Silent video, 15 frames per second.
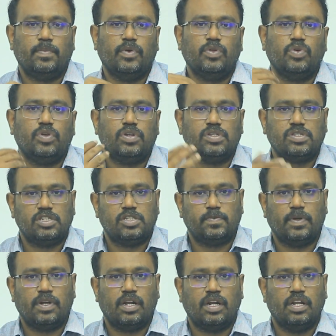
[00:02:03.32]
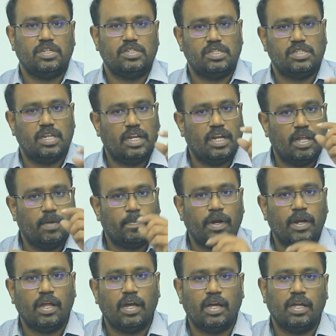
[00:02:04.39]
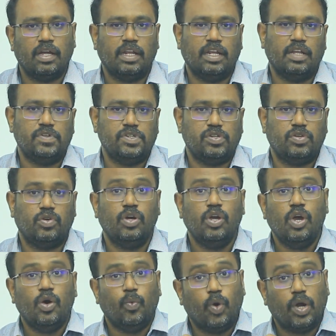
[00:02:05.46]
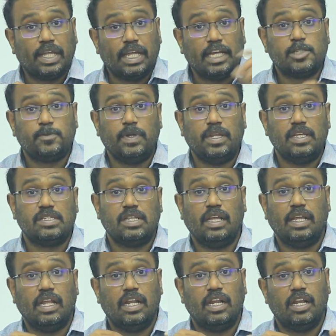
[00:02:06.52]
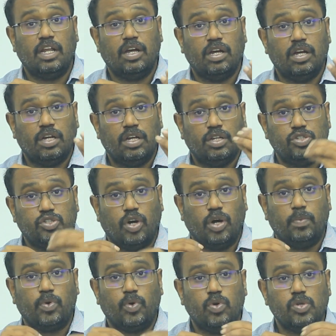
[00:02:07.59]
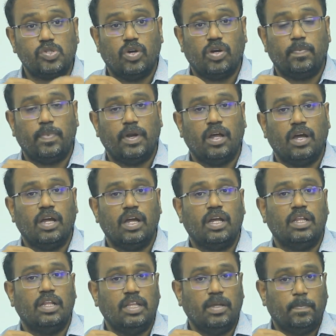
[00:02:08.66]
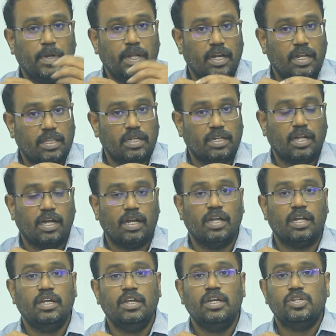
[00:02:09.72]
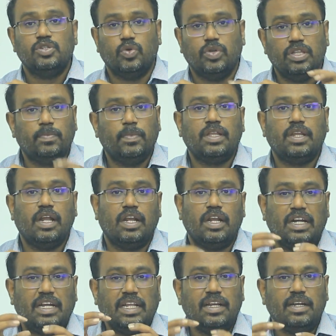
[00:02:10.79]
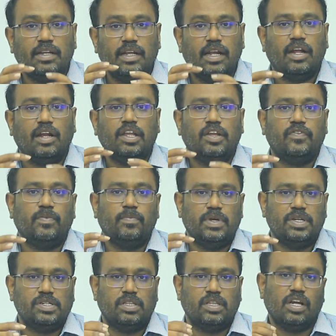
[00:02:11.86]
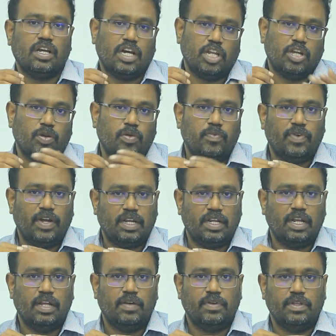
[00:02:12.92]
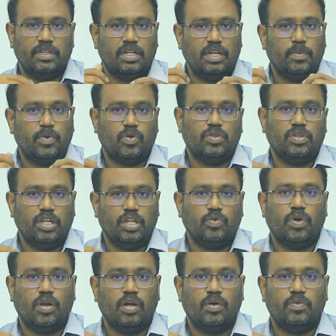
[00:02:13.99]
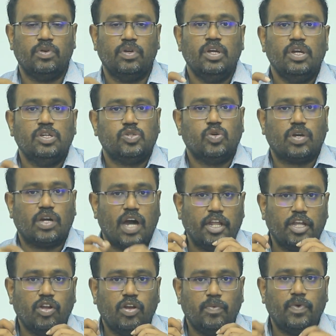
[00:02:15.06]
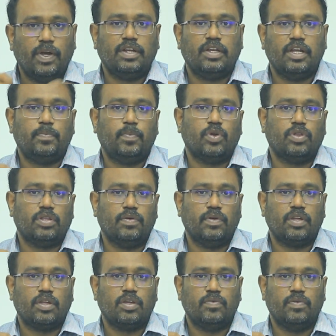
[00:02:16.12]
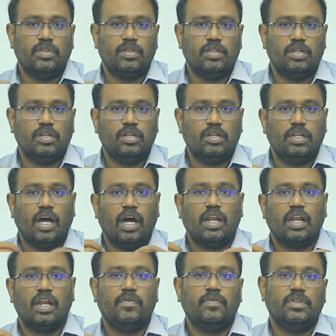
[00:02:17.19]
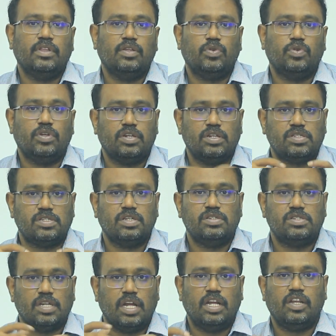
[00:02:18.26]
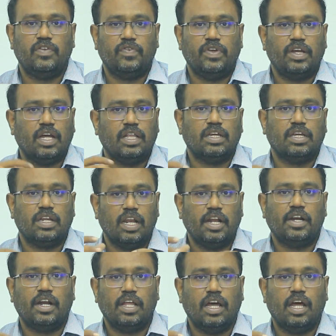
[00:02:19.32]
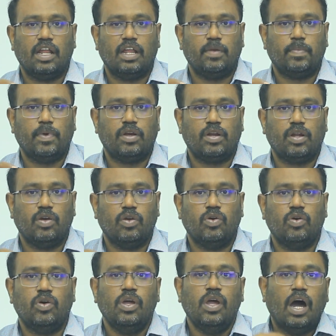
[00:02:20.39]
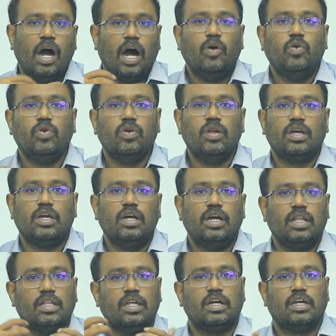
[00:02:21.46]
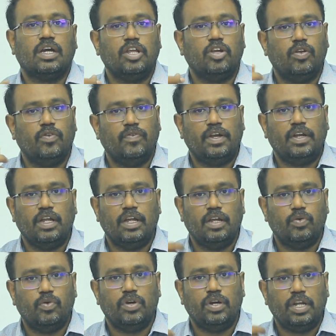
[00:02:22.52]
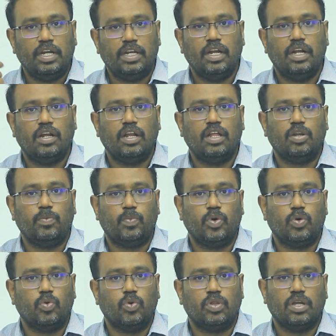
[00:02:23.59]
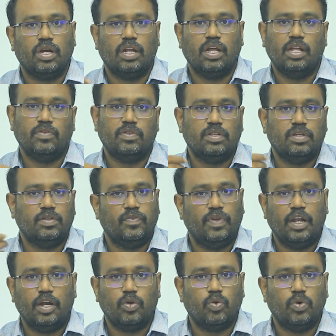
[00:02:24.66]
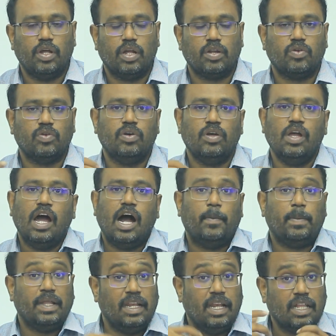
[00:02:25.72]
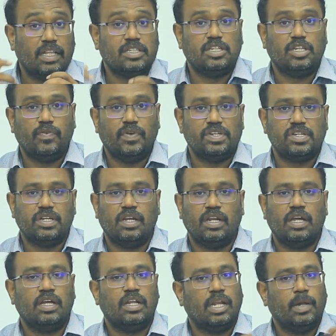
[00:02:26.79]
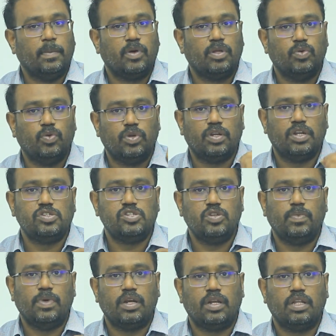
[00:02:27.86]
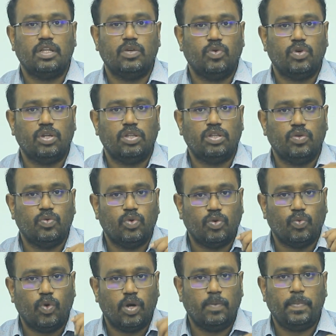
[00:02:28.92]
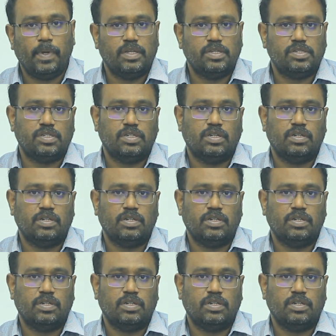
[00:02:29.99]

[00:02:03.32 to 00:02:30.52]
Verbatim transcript: இப்போ வந்து ஒரு ரிசர்ச் பண்ணுறாங்கன்னா ரிசர்ச்சில் என்னென்ன பண்ணாங்க என்ன விஷயம் ஒர்க் எக்ஸ்பீரியன்ஸில் என்னென்ன ஜாப் ரோல்ஸ் அவங்க பண்ணாங்க அதாவது எப்படி எடுத்துக்கிட்டாங்க ஸோ இது மாதிரியான டீட்டெயில்டான இன்ஃபர்மேஷன் தான் கரிக்குலம் வைட்டையில் வந்து நமக்கு வந்து இன்வால்வ் ஆகும் ஸோ கரிக்குலம் வைட்டையை பொறுத்த வரைக்கும் வந்து யாரெல்லாம் வந்து ஒரு ரிசர்ச் சயின்டிஃபிக் அதுக்கு ரிலேட்டடாக யார் அதை பண்ணுறாங்களோ அவங்களுக்கு அந்த கரிக்குலம் வைட்டே ஒரு டீட்டெயில்டான ரிப்போர்ட் கொடுத்தாங்கன்னா அது வந்து வெல் அண்ட் குட்டாக இருக்கும் அப்படி இல்லாத சுச்சுவேஷனில் நமக்கு வந்து ஒரு ரெசியூம்ன்றது ஒரு வந்து ஒரு ஒன் பேஜ்